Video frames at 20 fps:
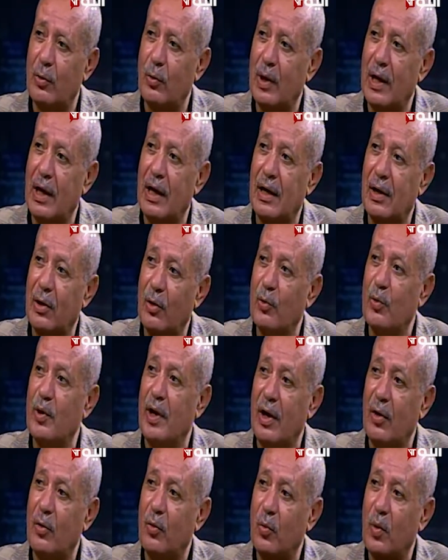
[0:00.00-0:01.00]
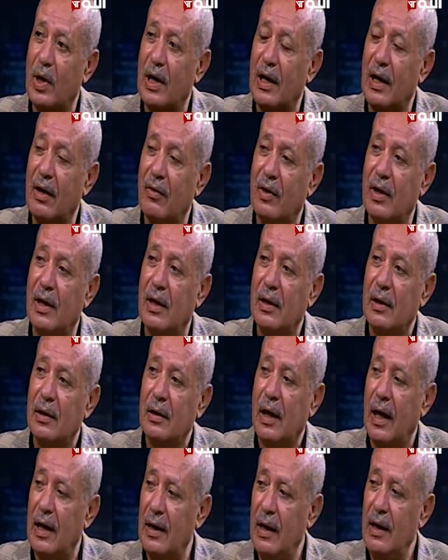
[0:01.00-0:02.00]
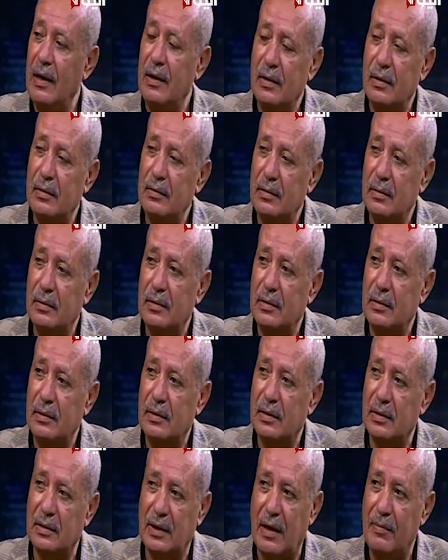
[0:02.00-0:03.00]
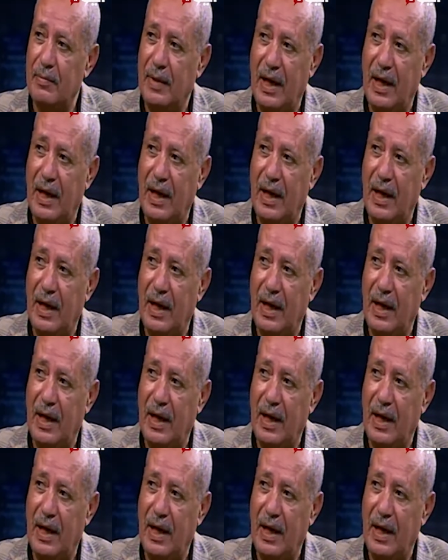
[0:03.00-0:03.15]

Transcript: ولا لونك ولا ولا الآن الخطاب